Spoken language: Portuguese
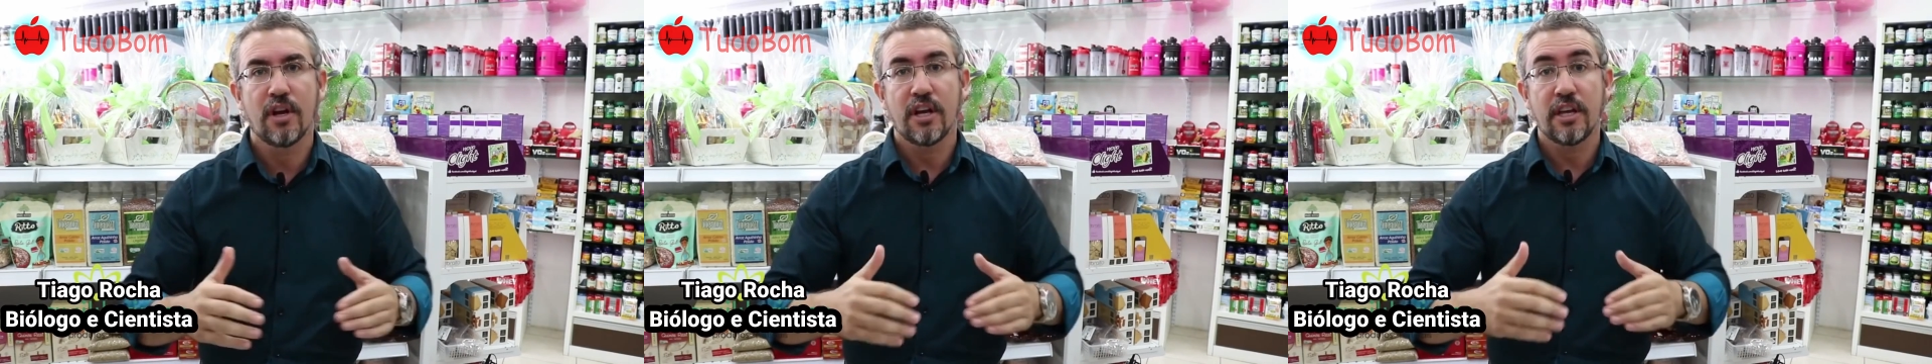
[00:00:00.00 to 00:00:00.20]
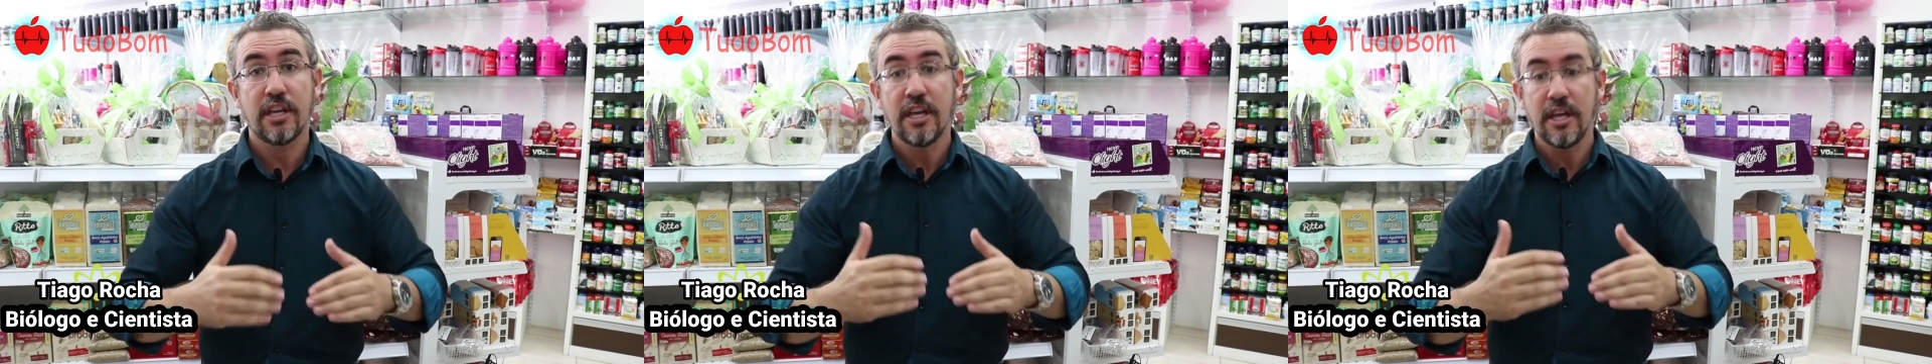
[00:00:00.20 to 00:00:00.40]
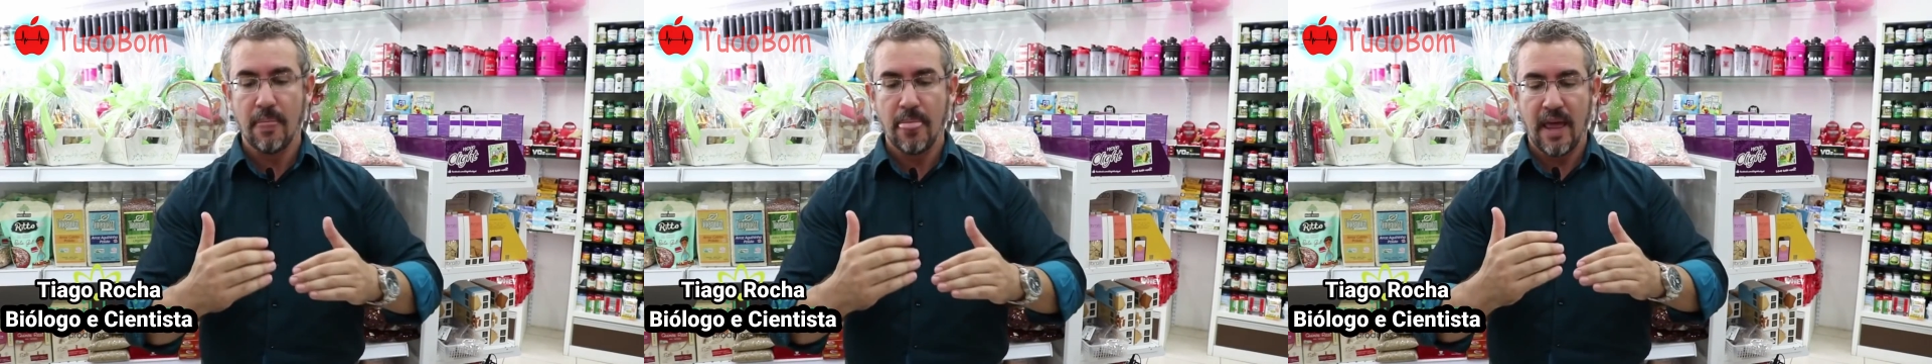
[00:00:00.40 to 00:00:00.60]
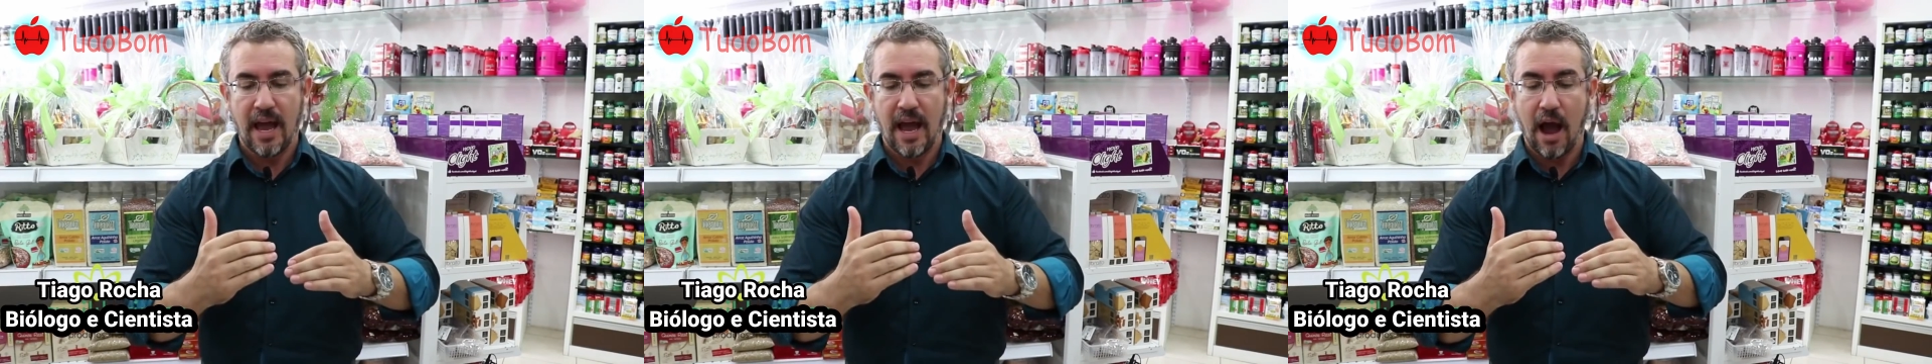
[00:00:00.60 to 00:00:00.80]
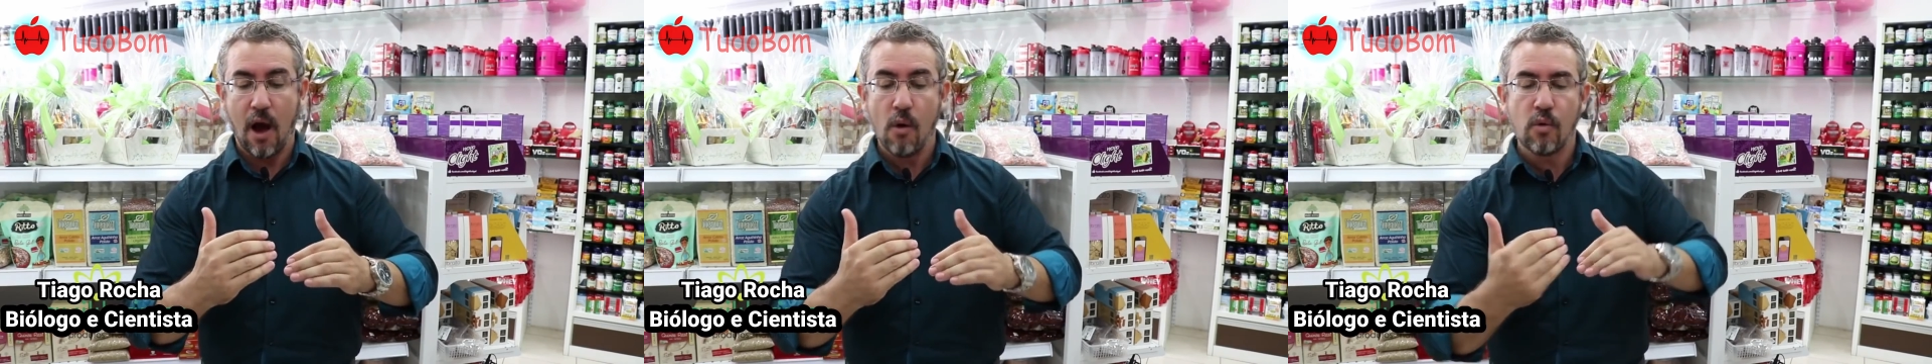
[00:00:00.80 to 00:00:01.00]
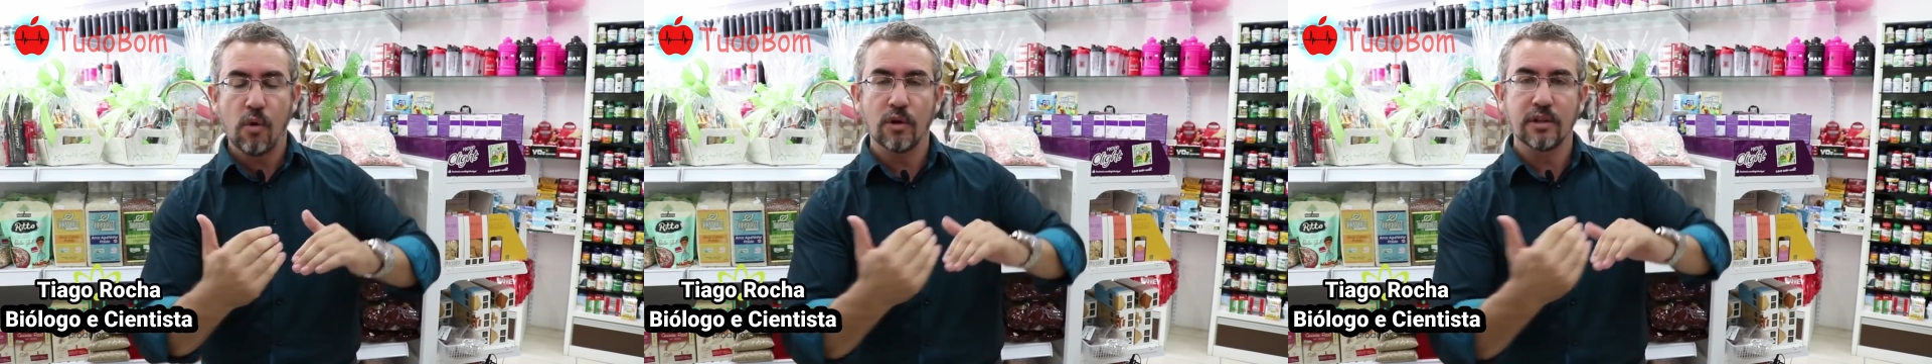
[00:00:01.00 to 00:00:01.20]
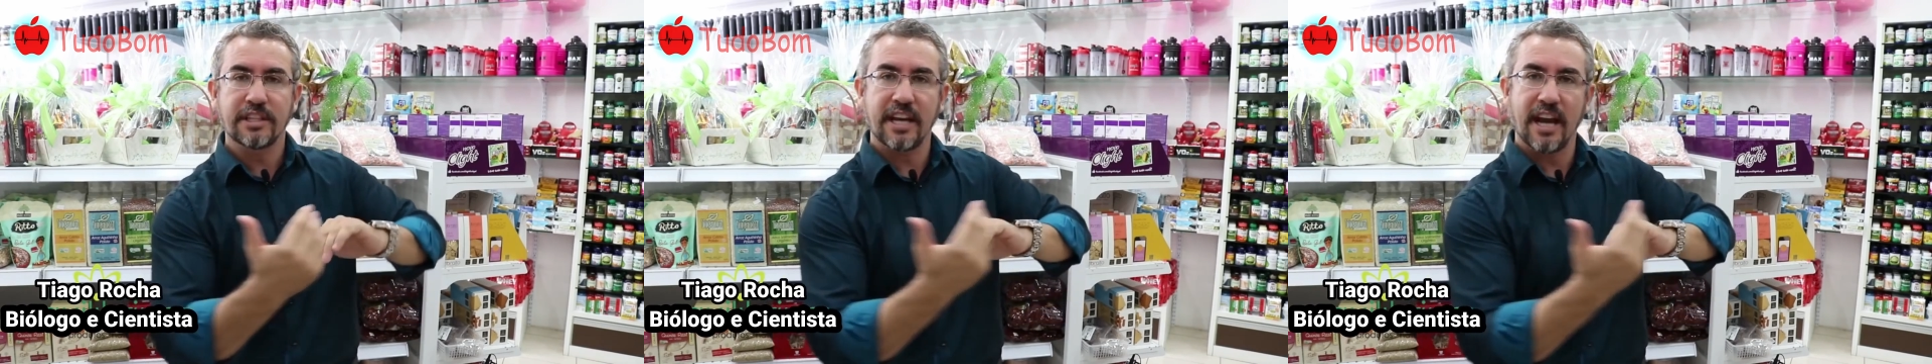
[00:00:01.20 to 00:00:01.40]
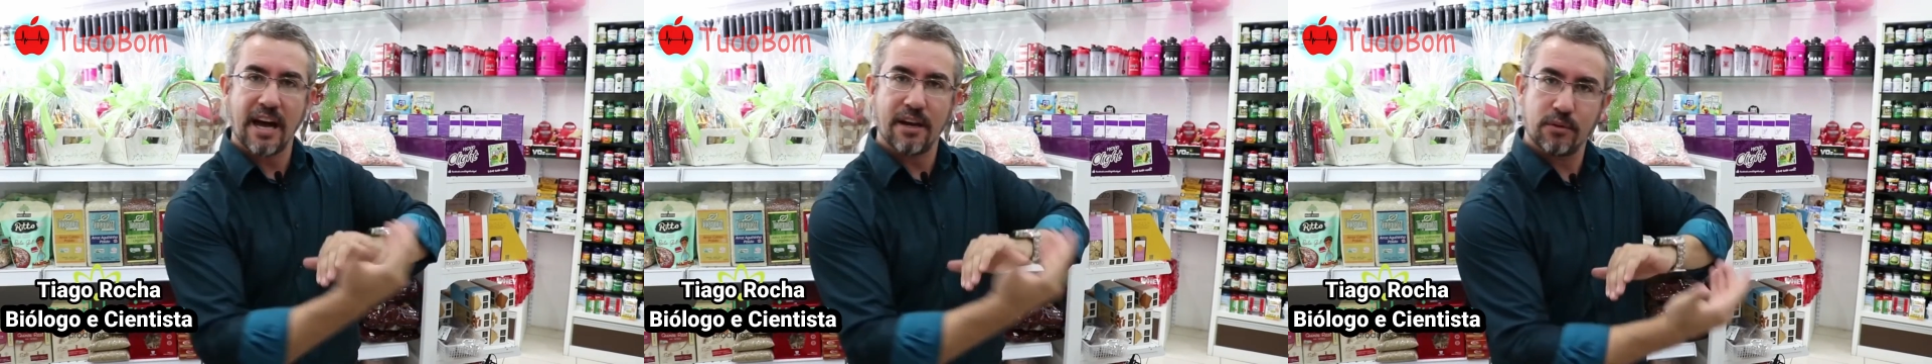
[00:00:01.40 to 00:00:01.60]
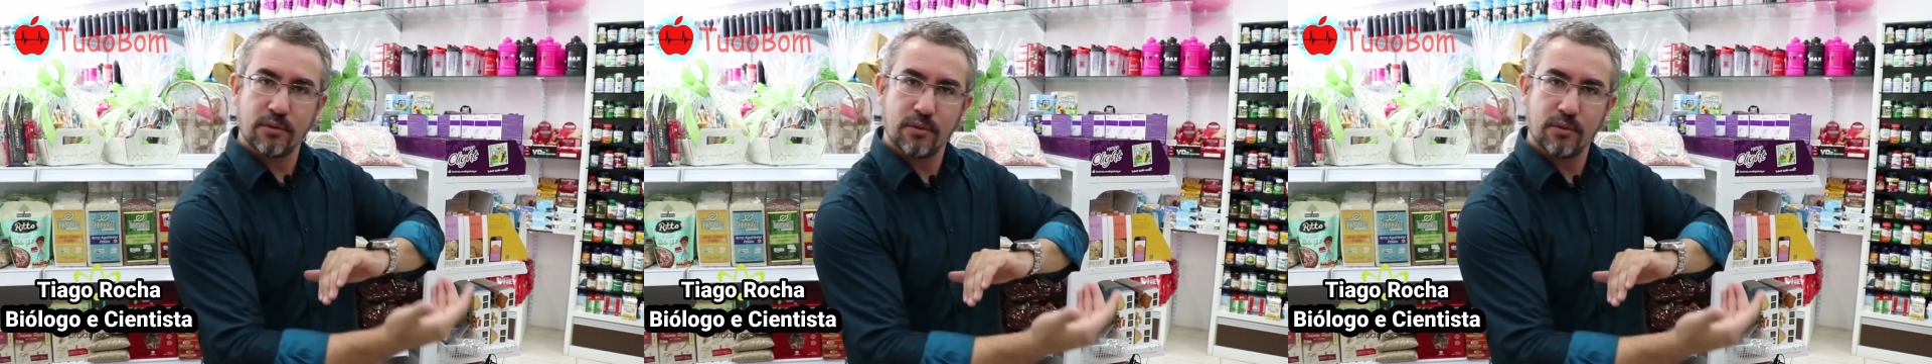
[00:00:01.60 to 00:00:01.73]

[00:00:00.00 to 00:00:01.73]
E, ao contrário